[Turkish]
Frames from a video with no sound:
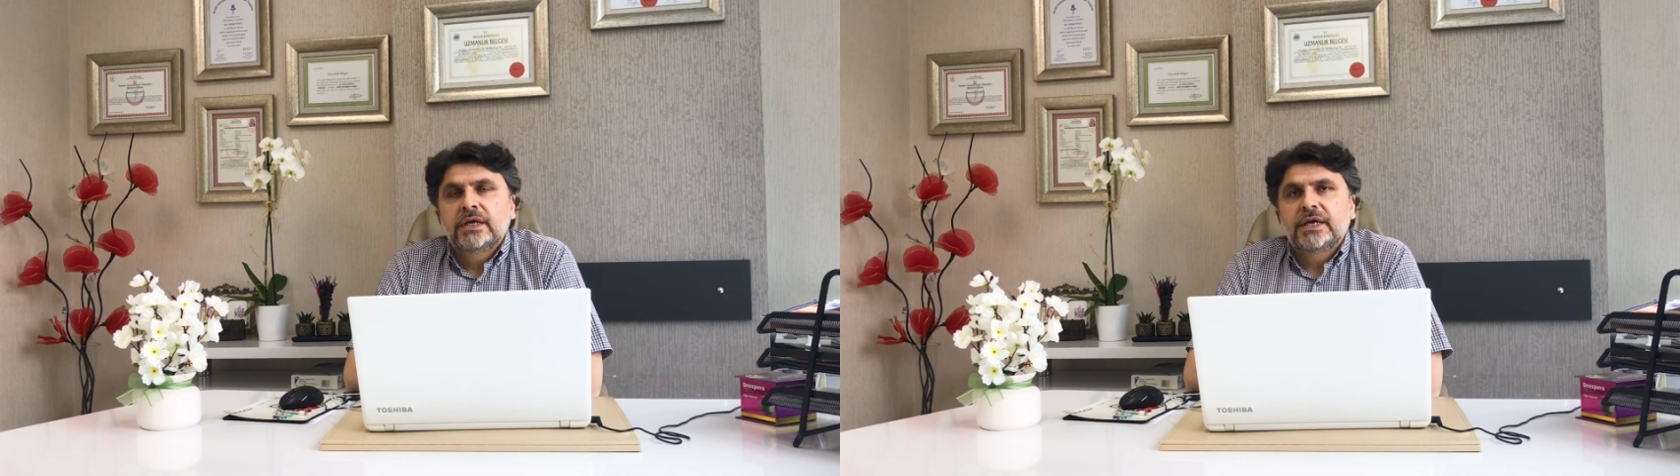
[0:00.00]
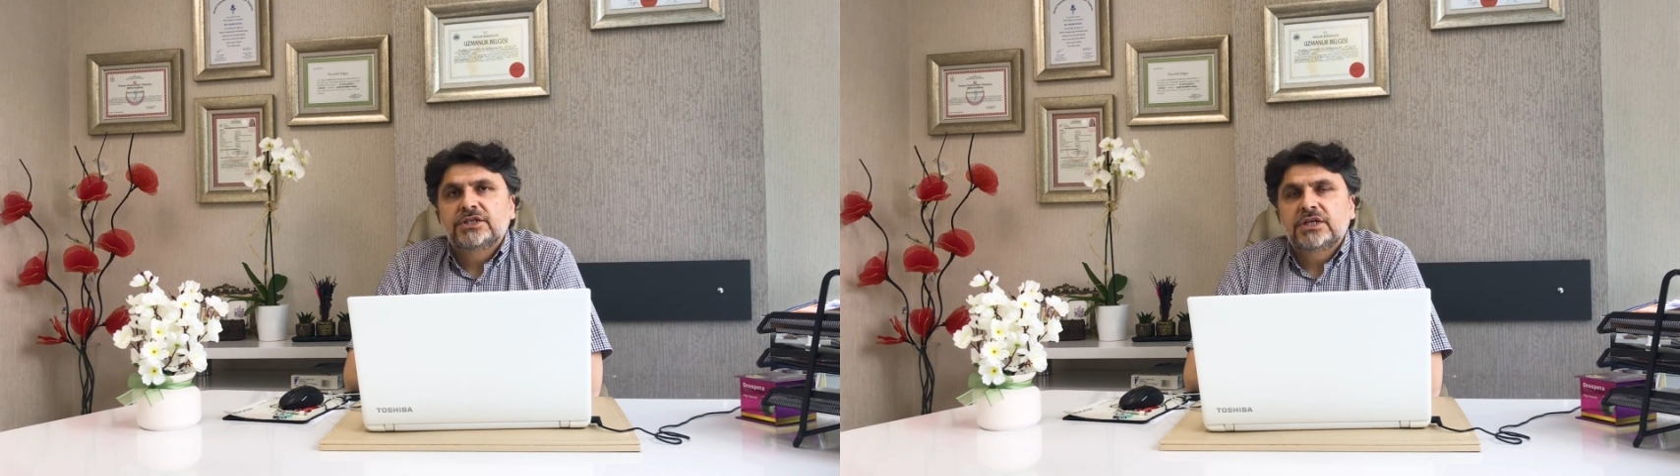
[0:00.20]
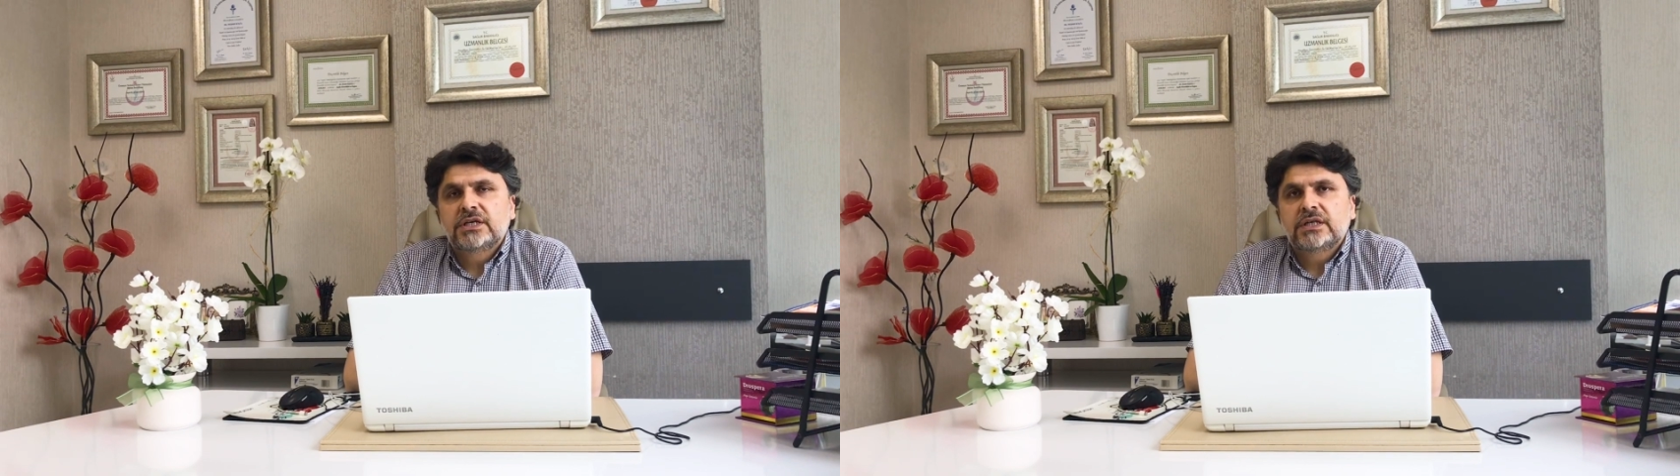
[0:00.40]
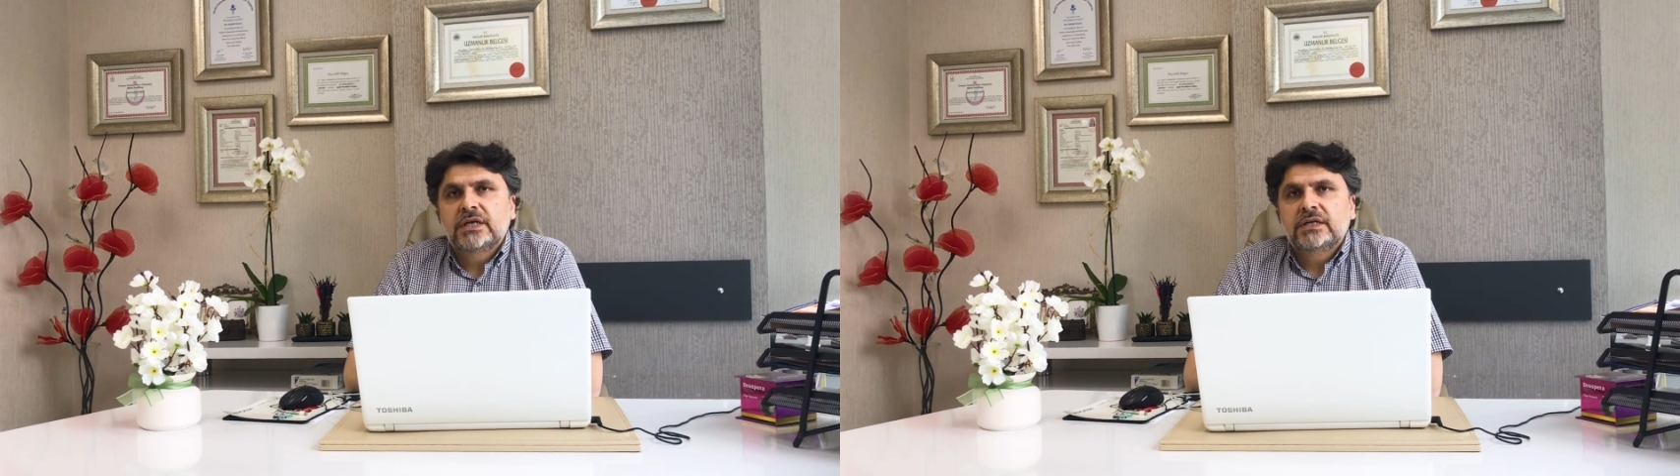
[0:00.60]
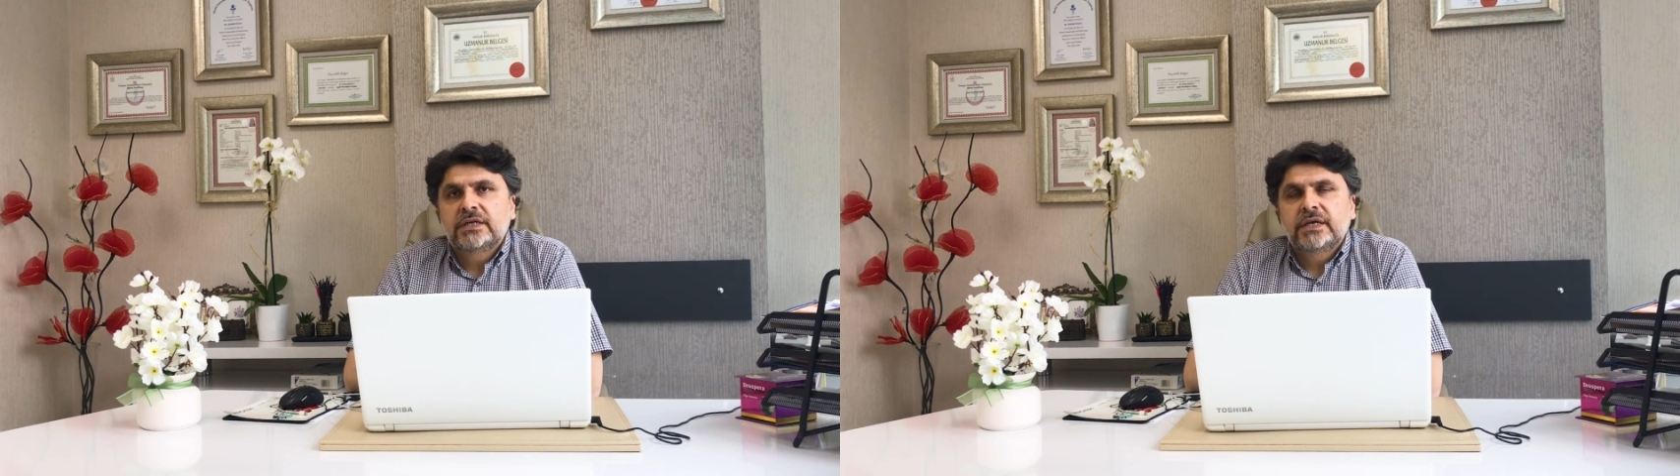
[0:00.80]
HCG
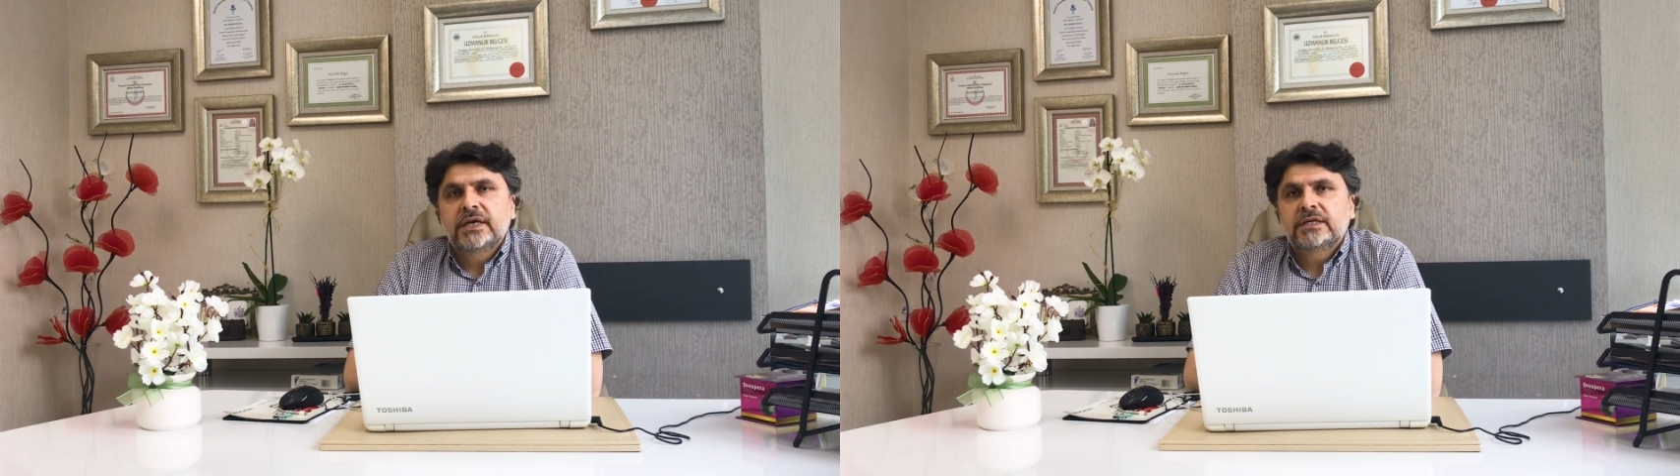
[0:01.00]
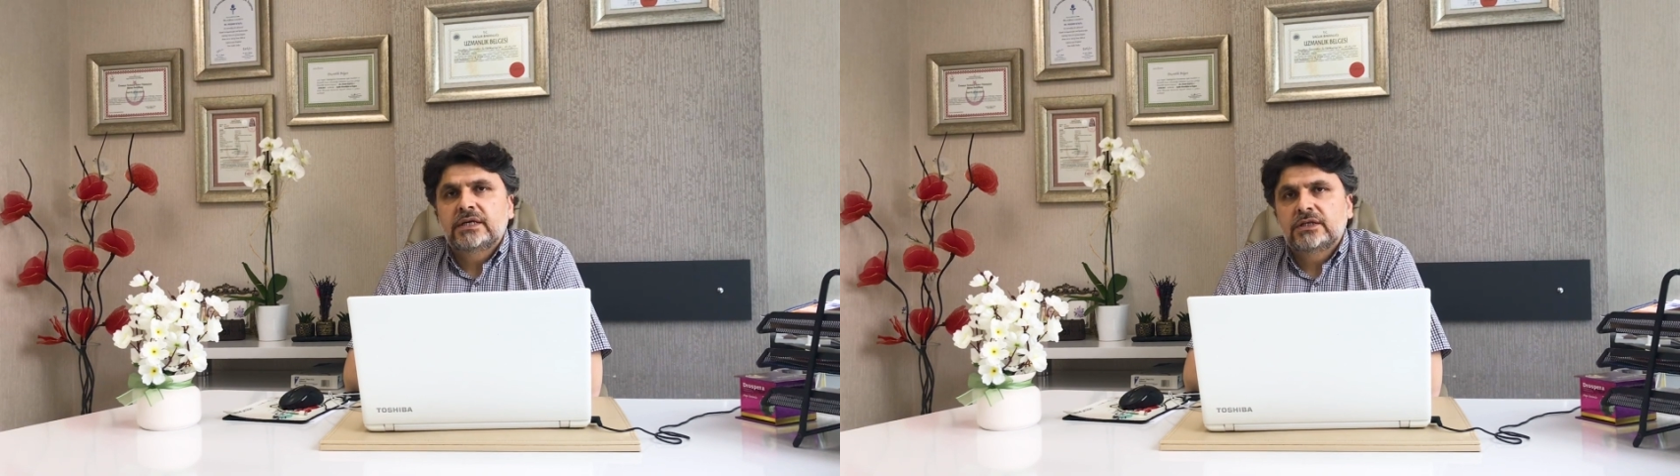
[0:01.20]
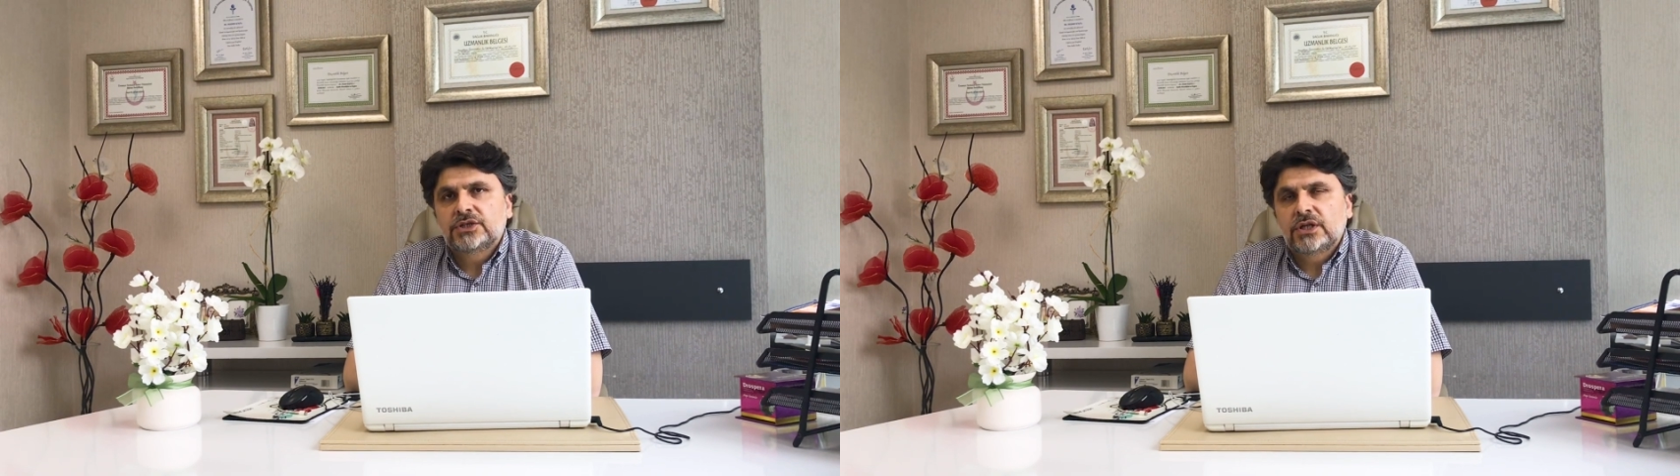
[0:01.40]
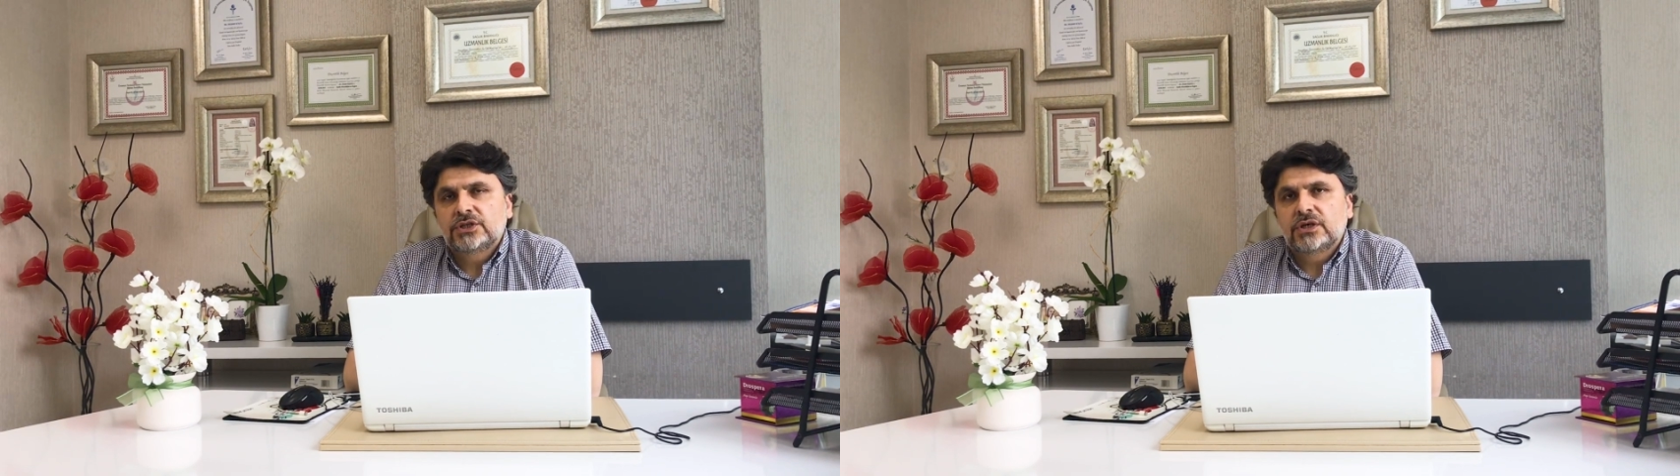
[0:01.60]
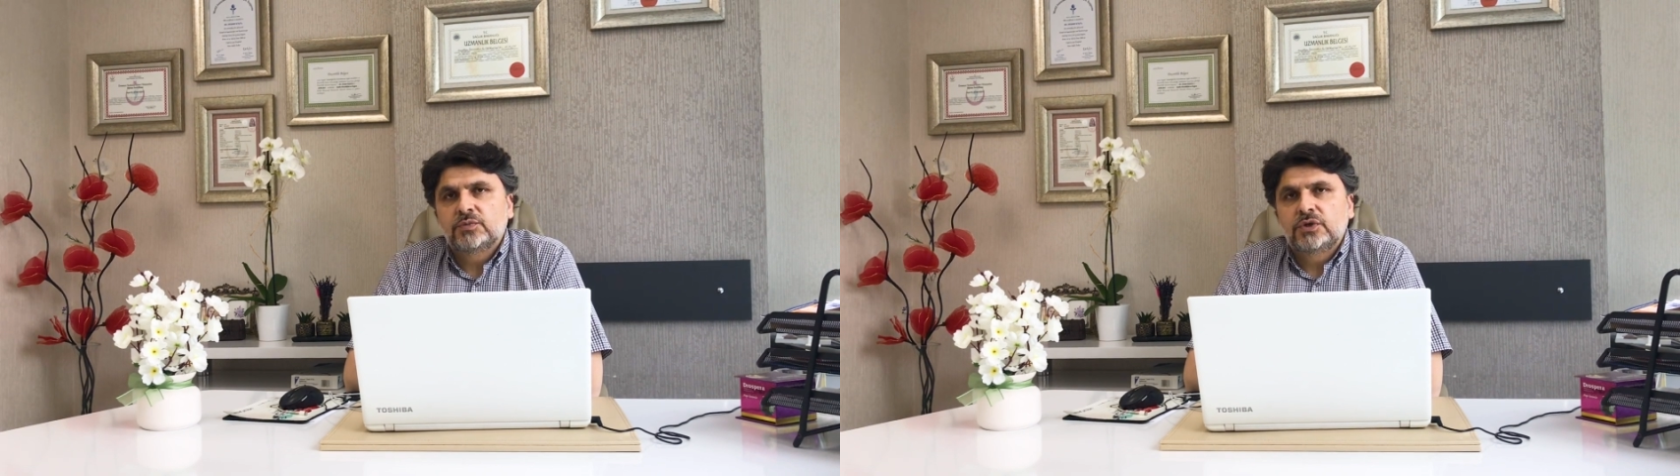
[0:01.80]
değerleri her yerde
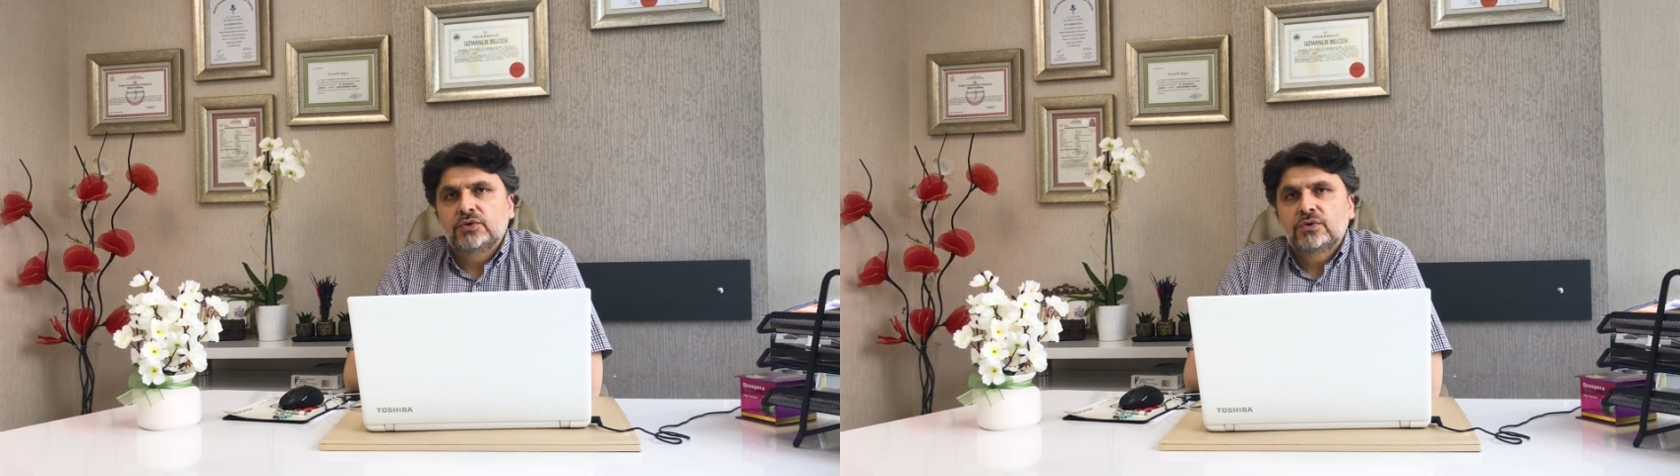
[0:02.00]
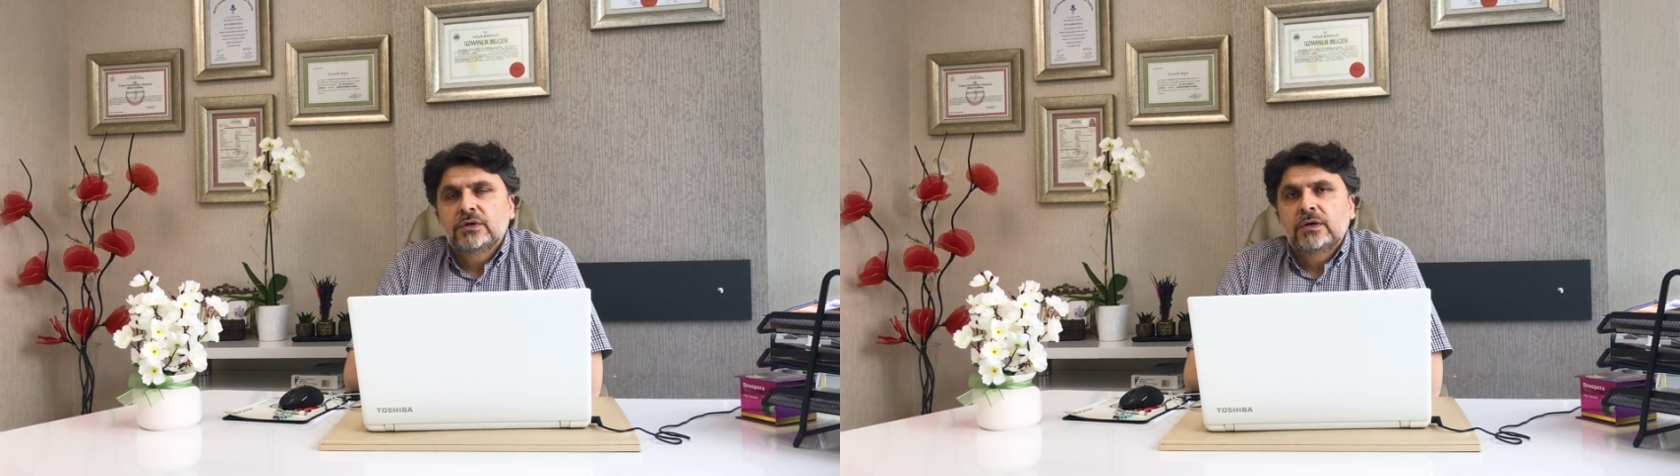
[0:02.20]
çalışabiliyor.